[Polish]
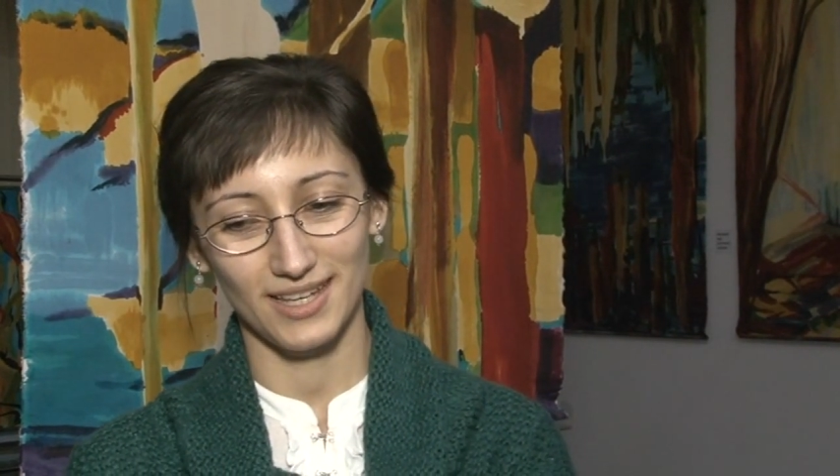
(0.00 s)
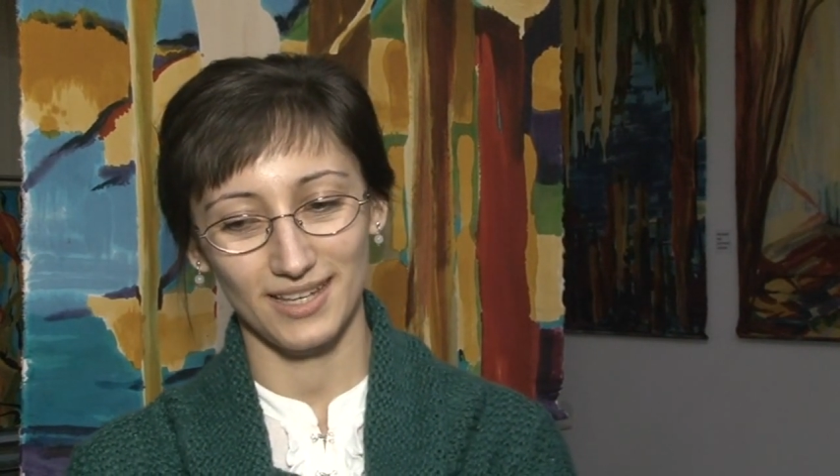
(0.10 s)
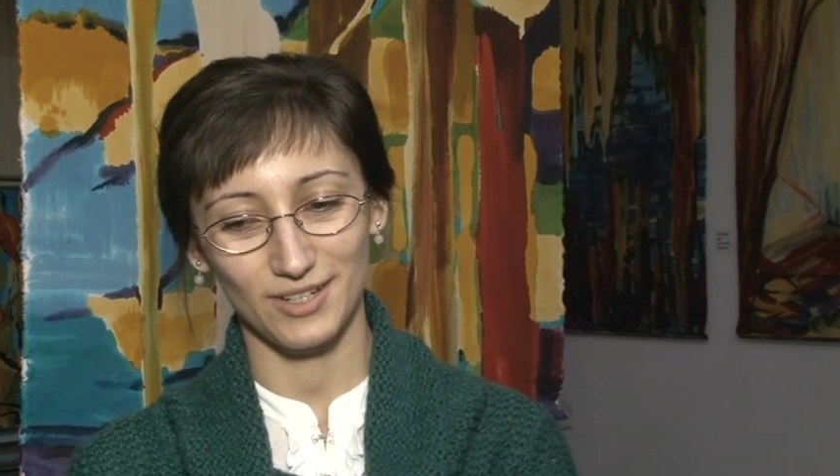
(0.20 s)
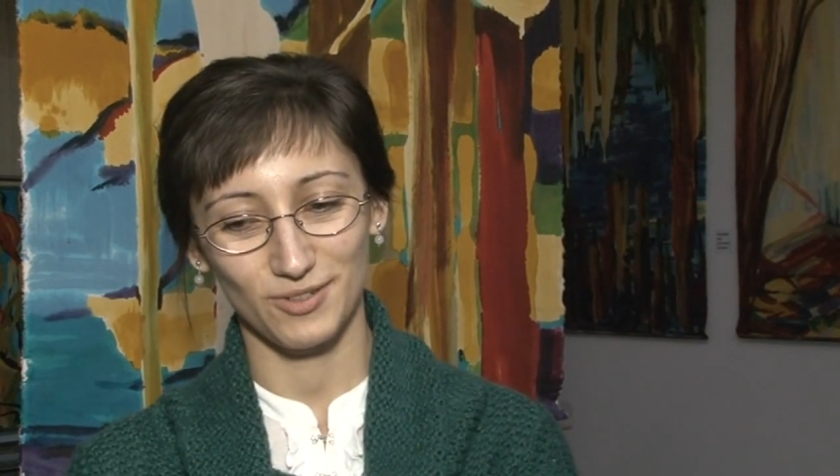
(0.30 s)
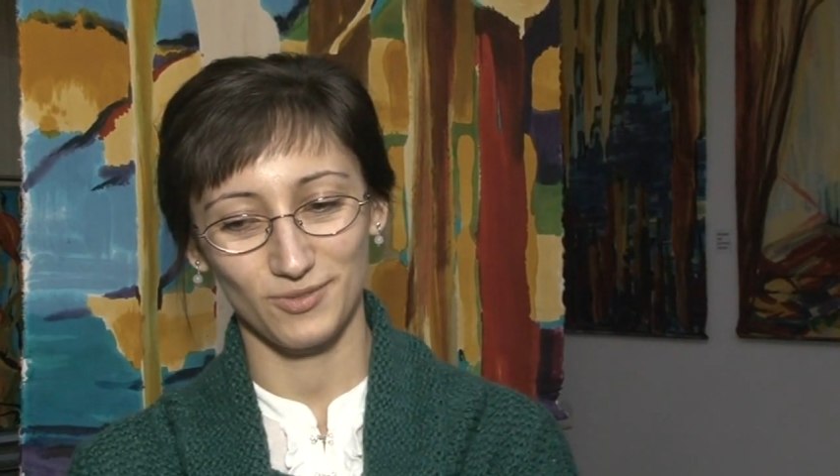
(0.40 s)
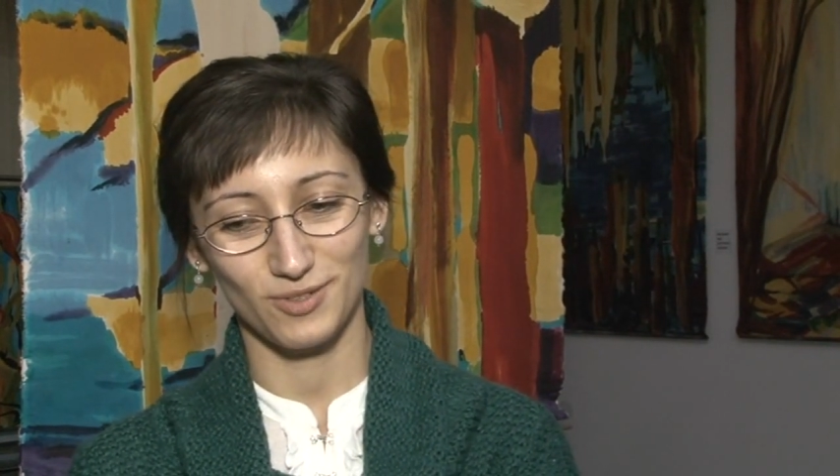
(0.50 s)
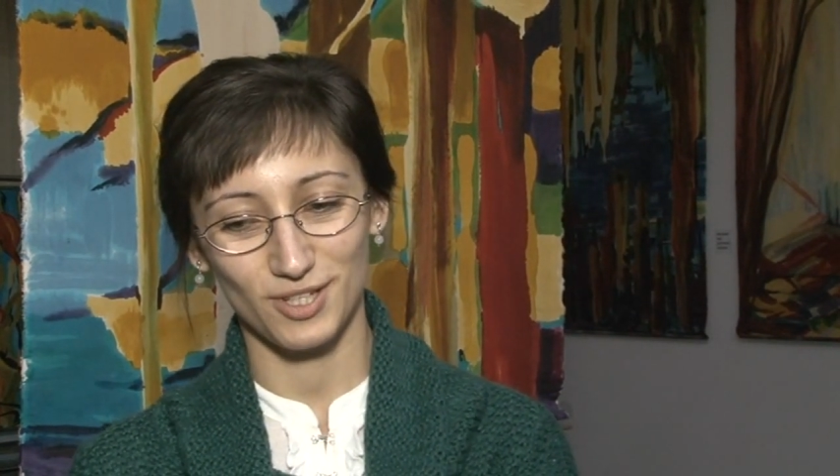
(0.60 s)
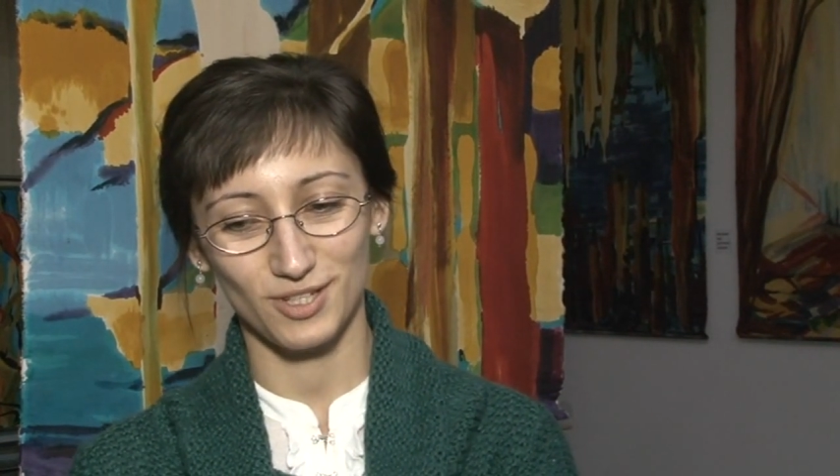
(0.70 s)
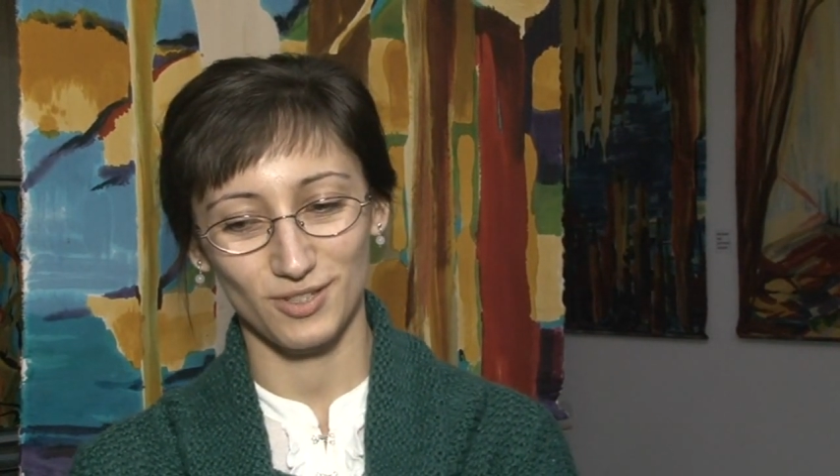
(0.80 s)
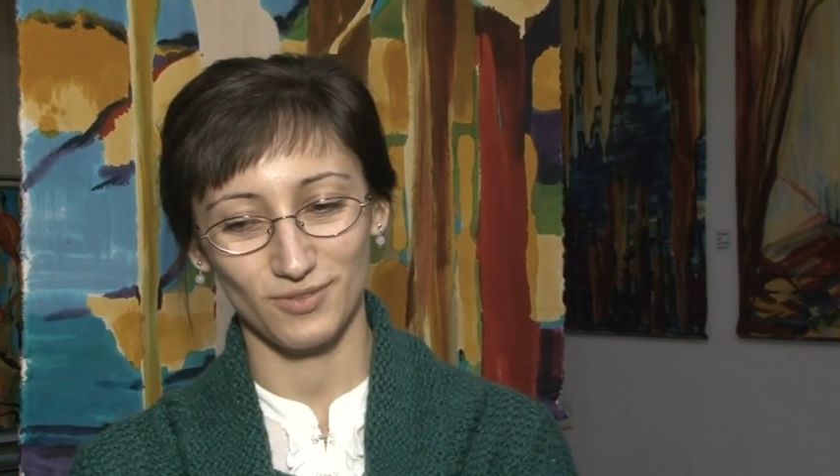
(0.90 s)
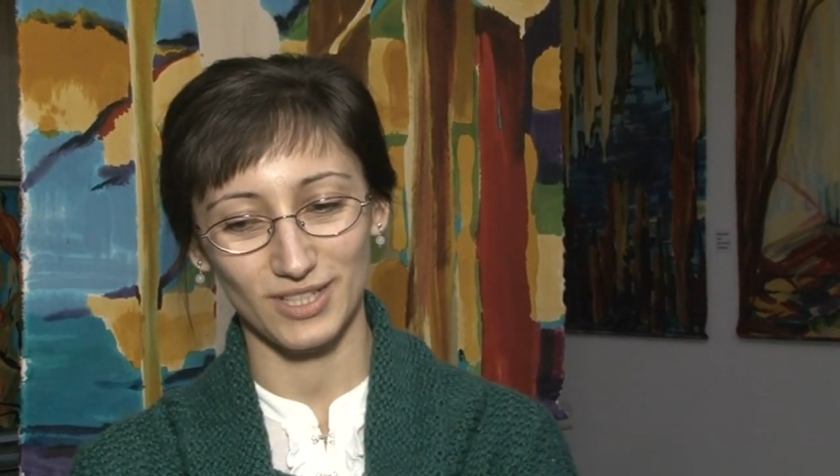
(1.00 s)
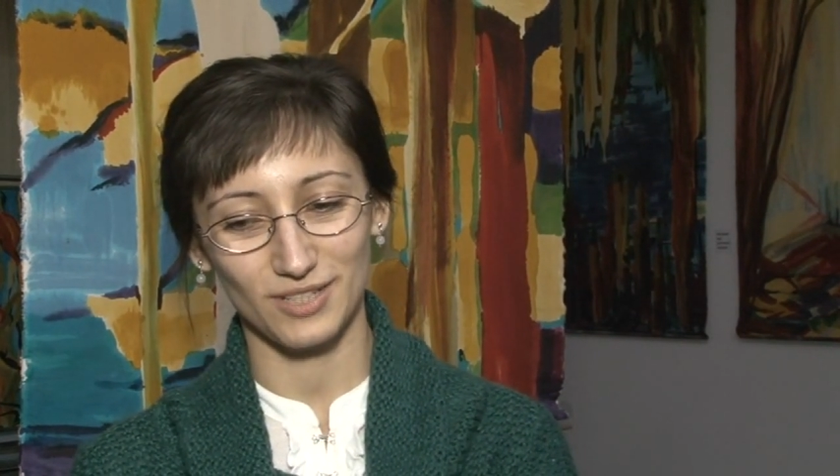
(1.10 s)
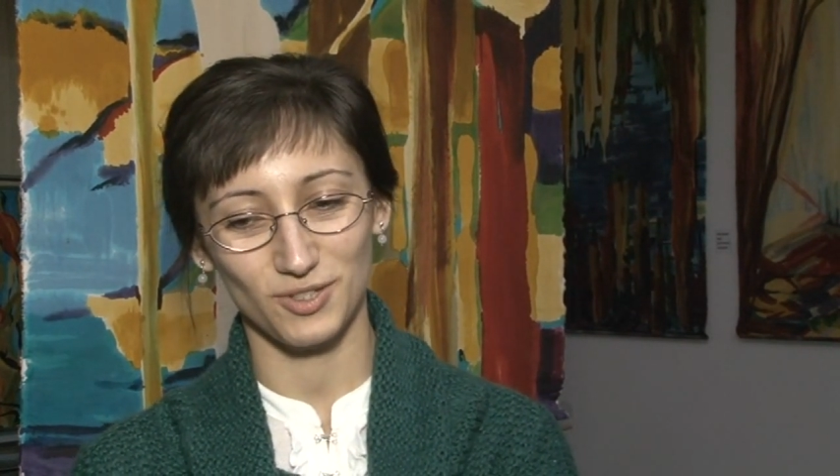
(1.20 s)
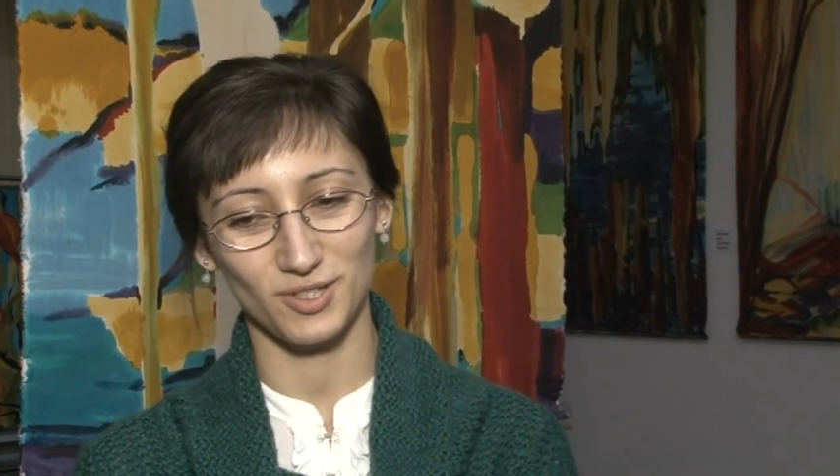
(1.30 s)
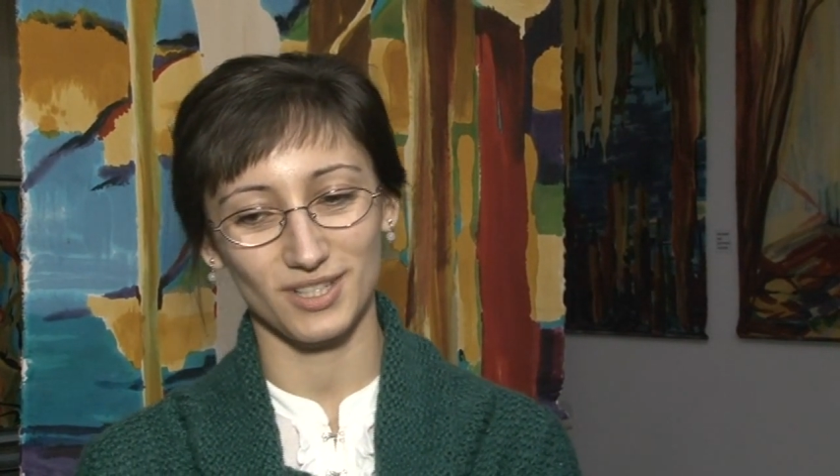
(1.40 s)
jako właściwie
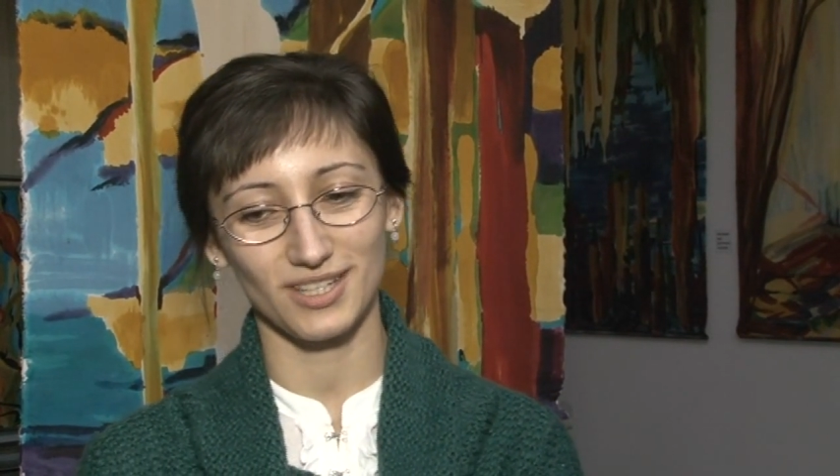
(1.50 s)
jakoś,